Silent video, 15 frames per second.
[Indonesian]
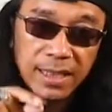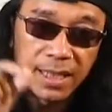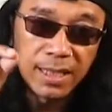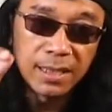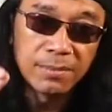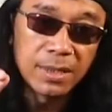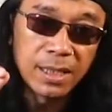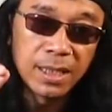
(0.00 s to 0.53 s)

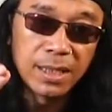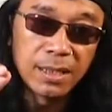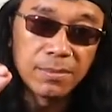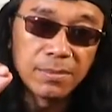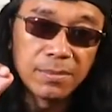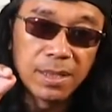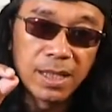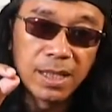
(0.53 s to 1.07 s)
dalam dalam
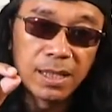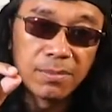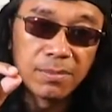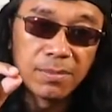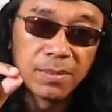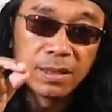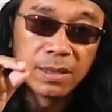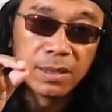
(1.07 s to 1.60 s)
dalam
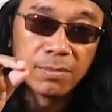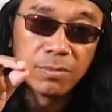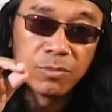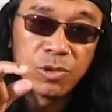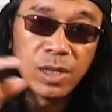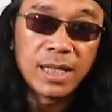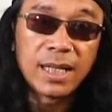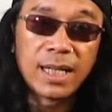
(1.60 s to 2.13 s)

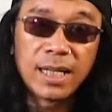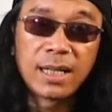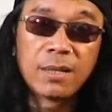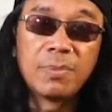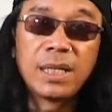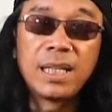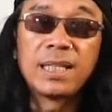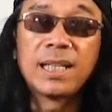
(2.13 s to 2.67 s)
semua arah arah
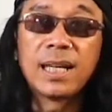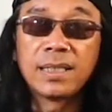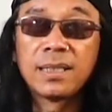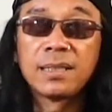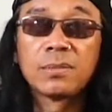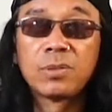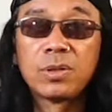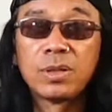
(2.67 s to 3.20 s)
pikirnya aja
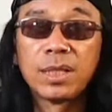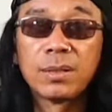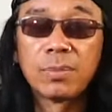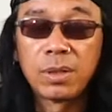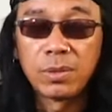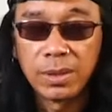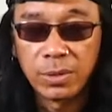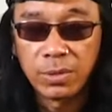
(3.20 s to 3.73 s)
sebetulnya
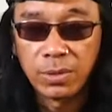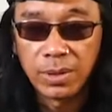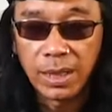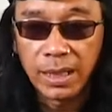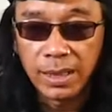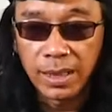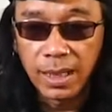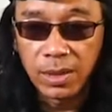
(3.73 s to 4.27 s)
mau itu
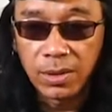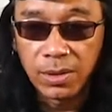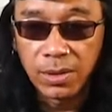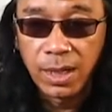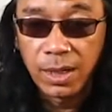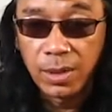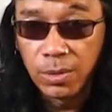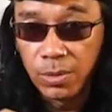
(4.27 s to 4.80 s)
nanti kalau
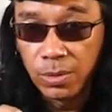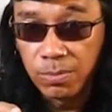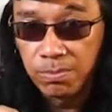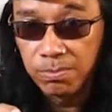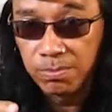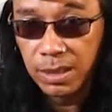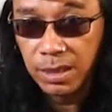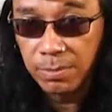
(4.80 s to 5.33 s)
kalau lu
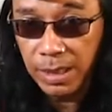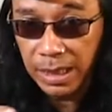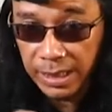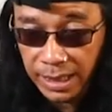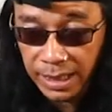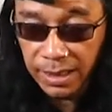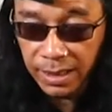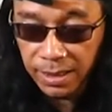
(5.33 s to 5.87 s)
uh,
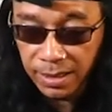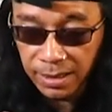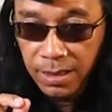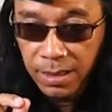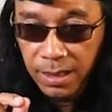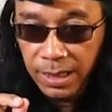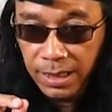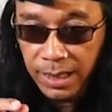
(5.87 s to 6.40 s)
perhatiin
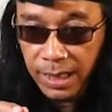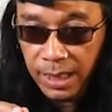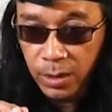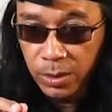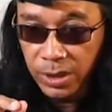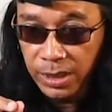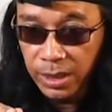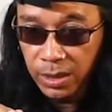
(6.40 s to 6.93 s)
ketika lu
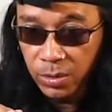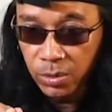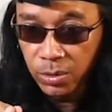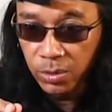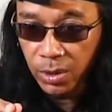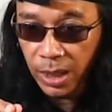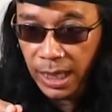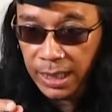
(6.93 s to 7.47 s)
di
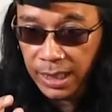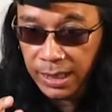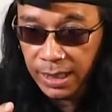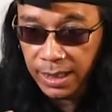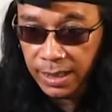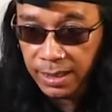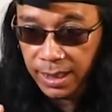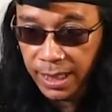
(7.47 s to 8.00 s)
situ
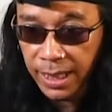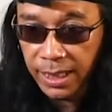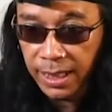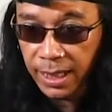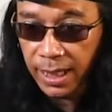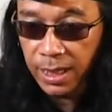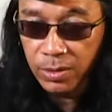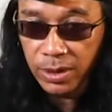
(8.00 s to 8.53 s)
arahnya naik
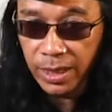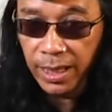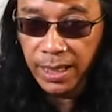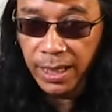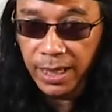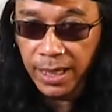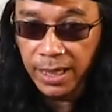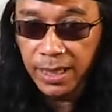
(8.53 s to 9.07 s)
harus naik
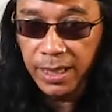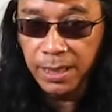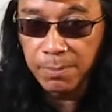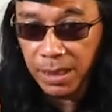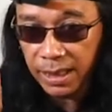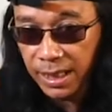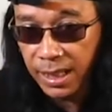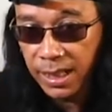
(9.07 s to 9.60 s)
naik ya
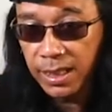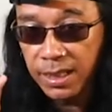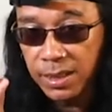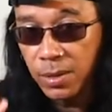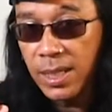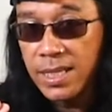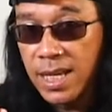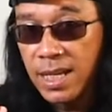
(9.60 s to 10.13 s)
perhatikan itu
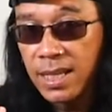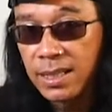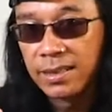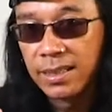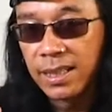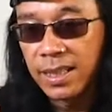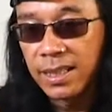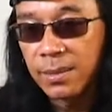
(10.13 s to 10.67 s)
aja
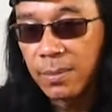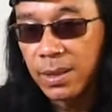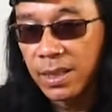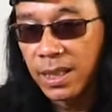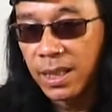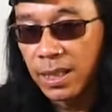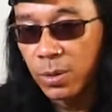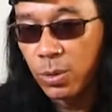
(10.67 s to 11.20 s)
ya kan
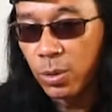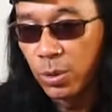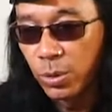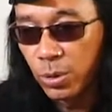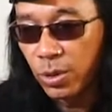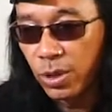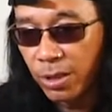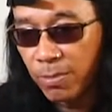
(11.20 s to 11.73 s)
ketika turun
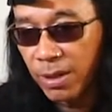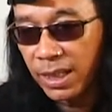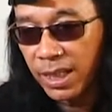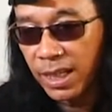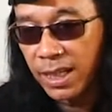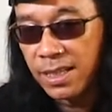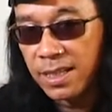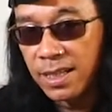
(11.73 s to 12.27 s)
turun ya
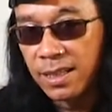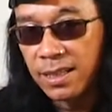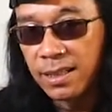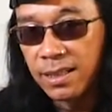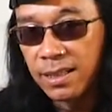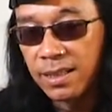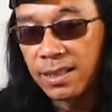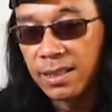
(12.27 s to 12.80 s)
perhatikan aja
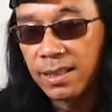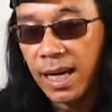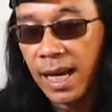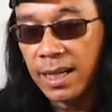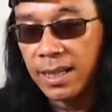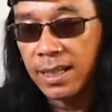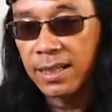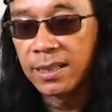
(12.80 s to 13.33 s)
e,
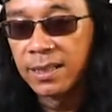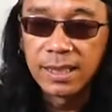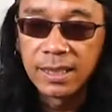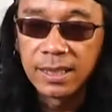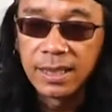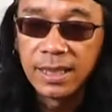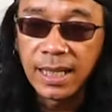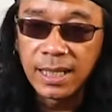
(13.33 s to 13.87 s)
karena e,
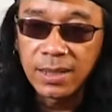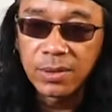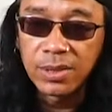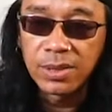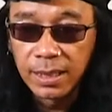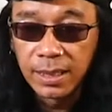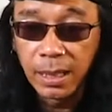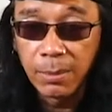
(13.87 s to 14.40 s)
dia harus
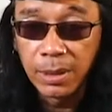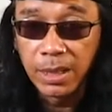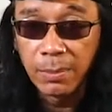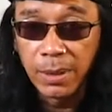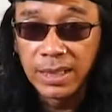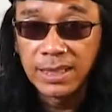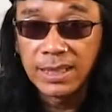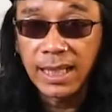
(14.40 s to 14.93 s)
namanya
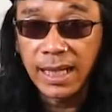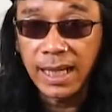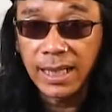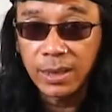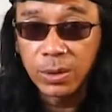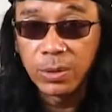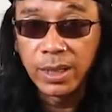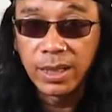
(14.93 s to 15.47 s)
main
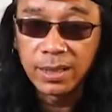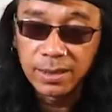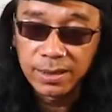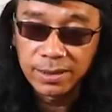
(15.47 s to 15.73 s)
staccato ya